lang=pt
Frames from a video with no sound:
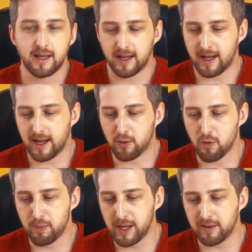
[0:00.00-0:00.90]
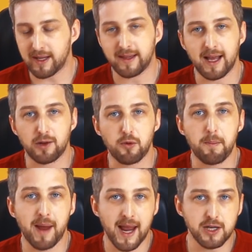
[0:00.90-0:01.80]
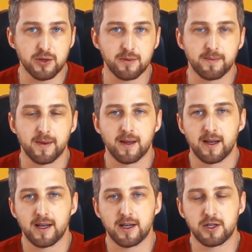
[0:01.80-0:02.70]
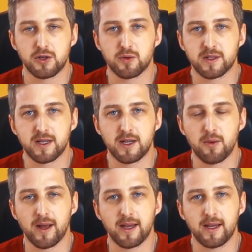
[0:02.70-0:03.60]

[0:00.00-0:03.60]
é, com o brilho da tela no médio, e a gente conseguiu